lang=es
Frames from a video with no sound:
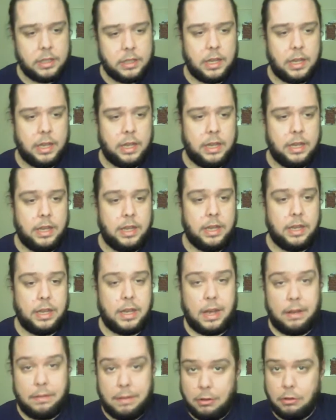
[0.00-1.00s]
Eh,
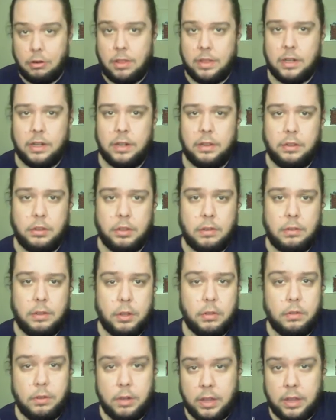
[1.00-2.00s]
abajo en la descripción del
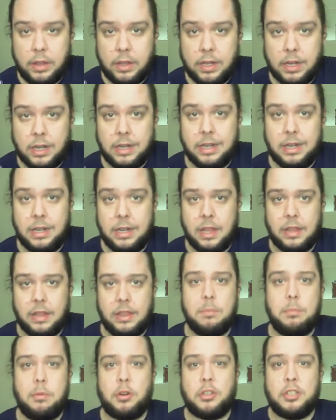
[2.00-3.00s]
vídeo os voy a dejar el
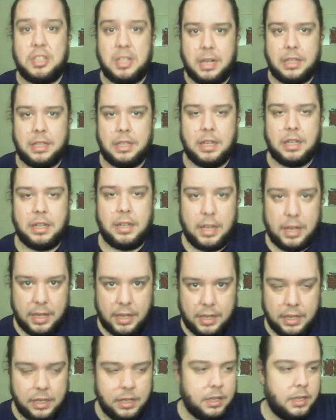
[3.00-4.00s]
enlace por si alguien
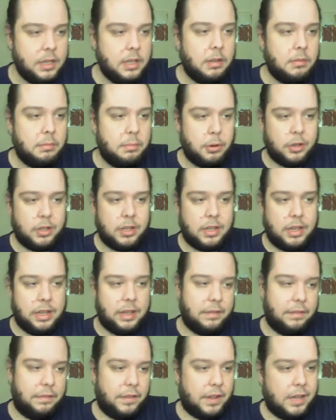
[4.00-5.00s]
quiere ir,
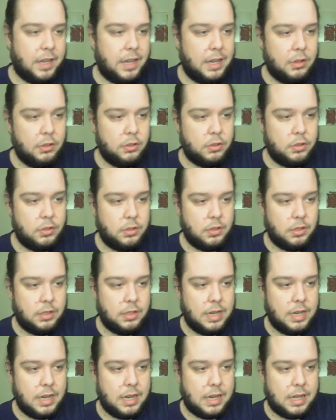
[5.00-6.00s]
porque fijaros
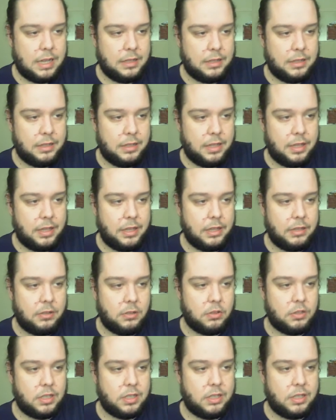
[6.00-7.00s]
la cantidad de
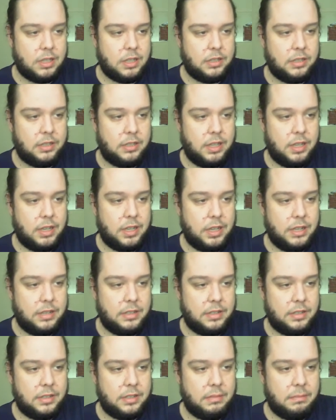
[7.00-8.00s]
cosas que tiene
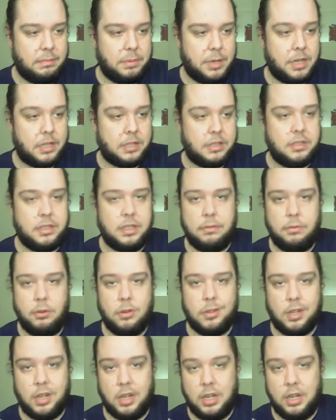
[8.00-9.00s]
este simple
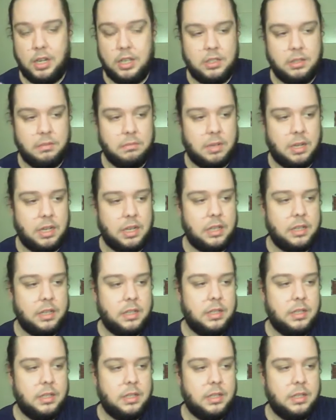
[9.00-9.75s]
archivo, glitch, ¿vale?